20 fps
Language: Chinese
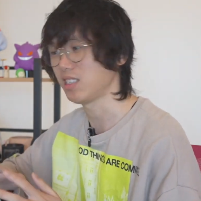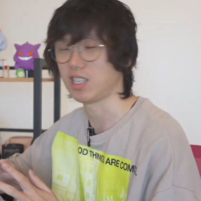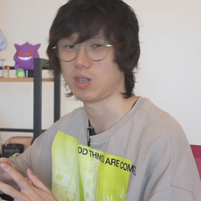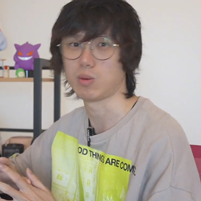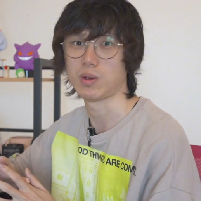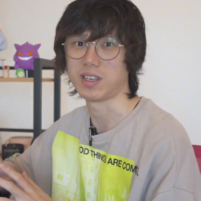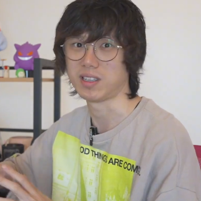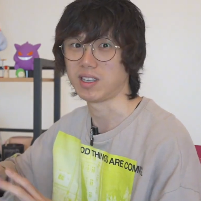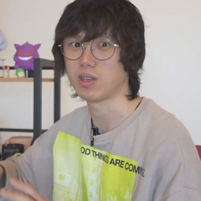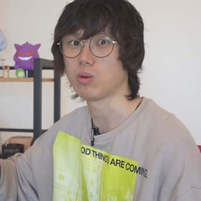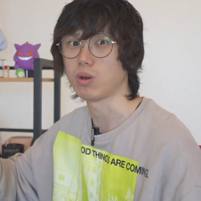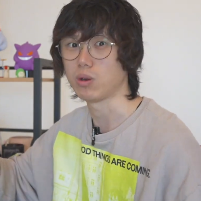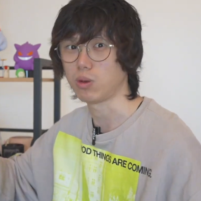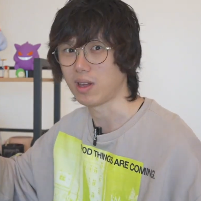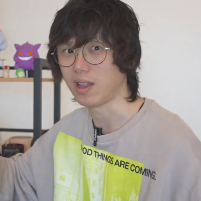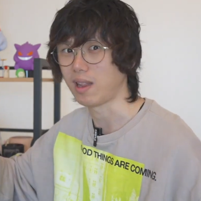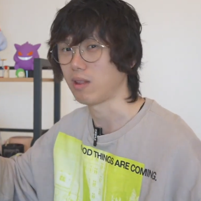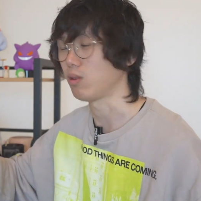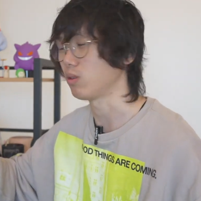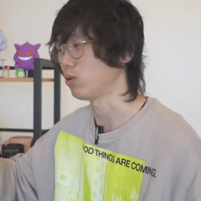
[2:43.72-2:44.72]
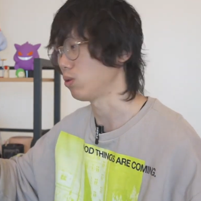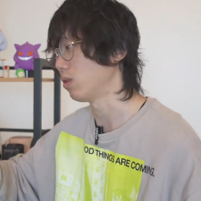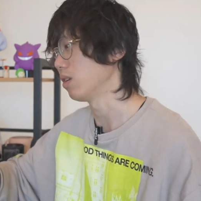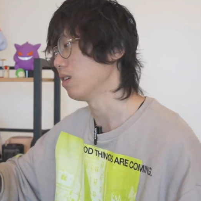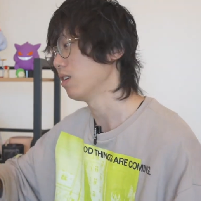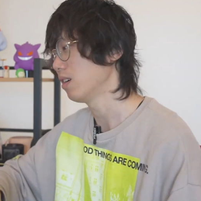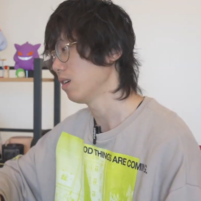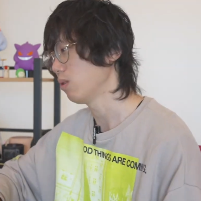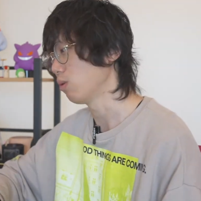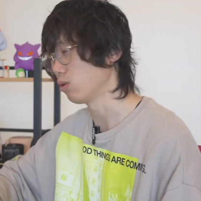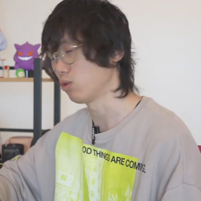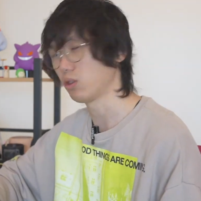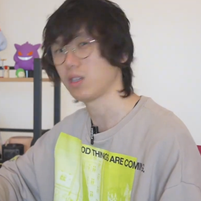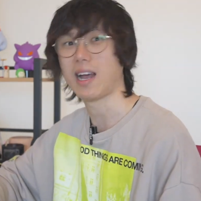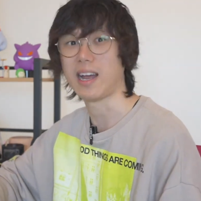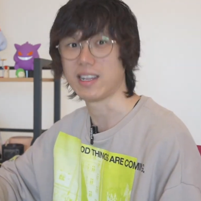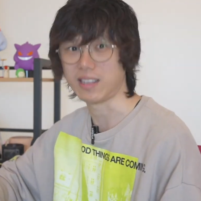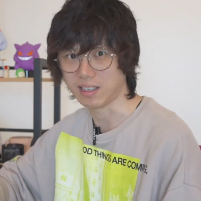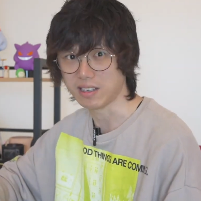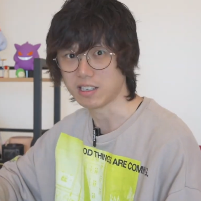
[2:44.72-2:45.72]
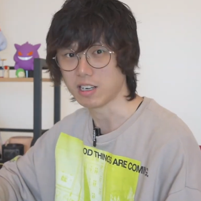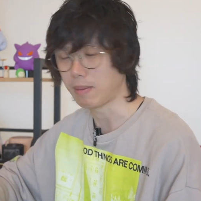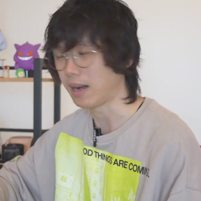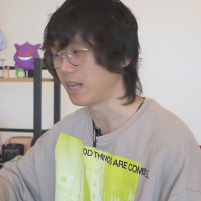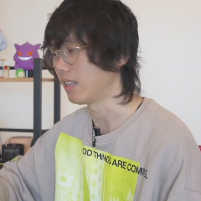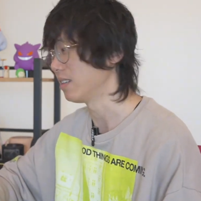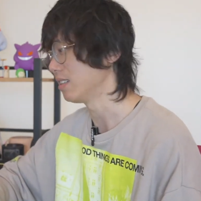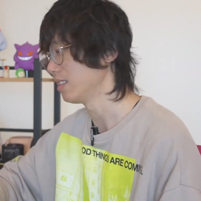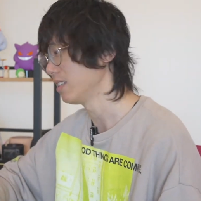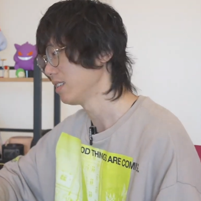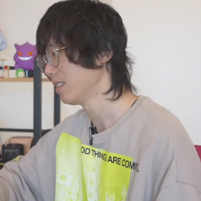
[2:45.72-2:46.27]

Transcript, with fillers: 新闻一定会越来越多，我觉得还挺可怕的。